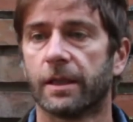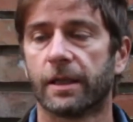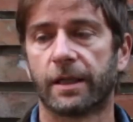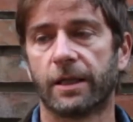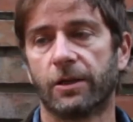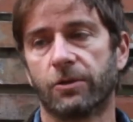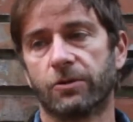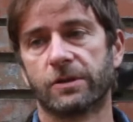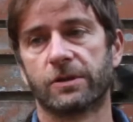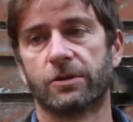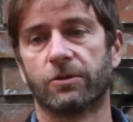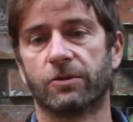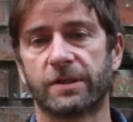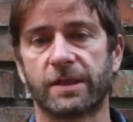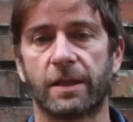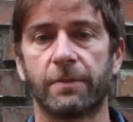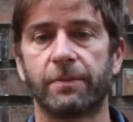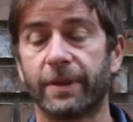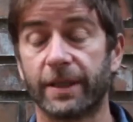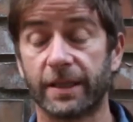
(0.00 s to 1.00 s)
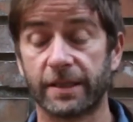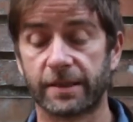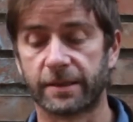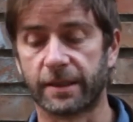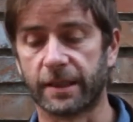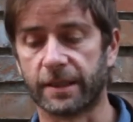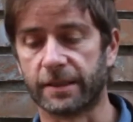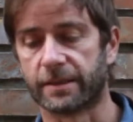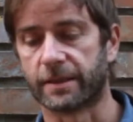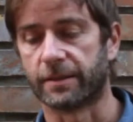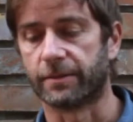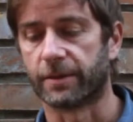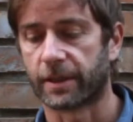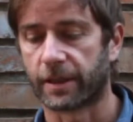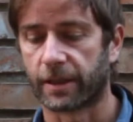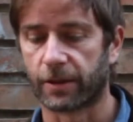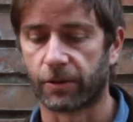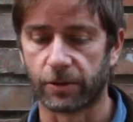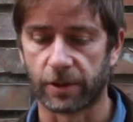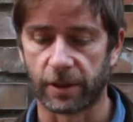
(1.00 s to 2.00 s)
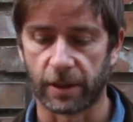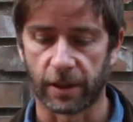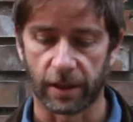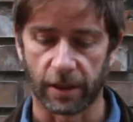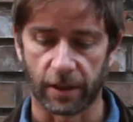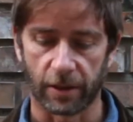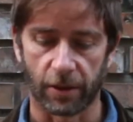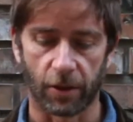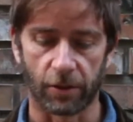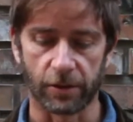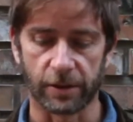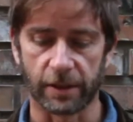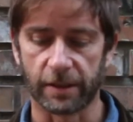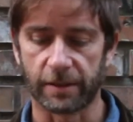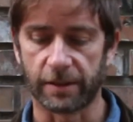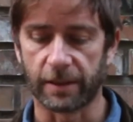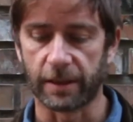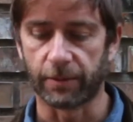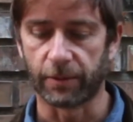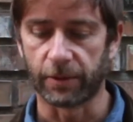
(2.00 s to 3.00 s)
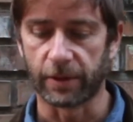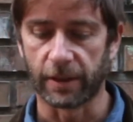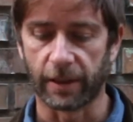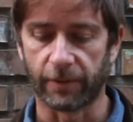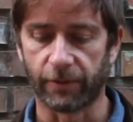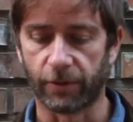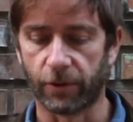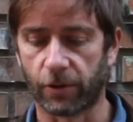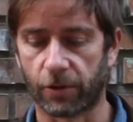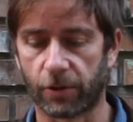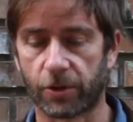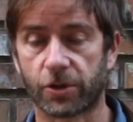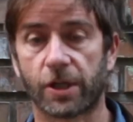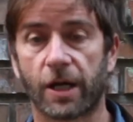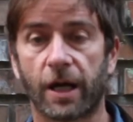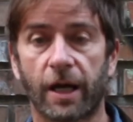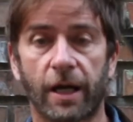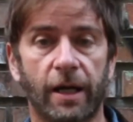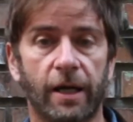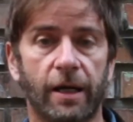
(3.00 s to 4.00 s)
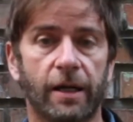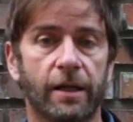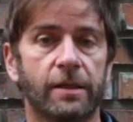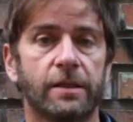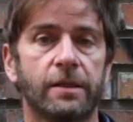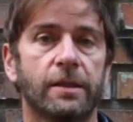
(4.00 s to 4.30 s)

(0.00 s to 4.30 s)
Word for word: che non sono sempre le stesse perché ogni, ogni tipo di lavoro ha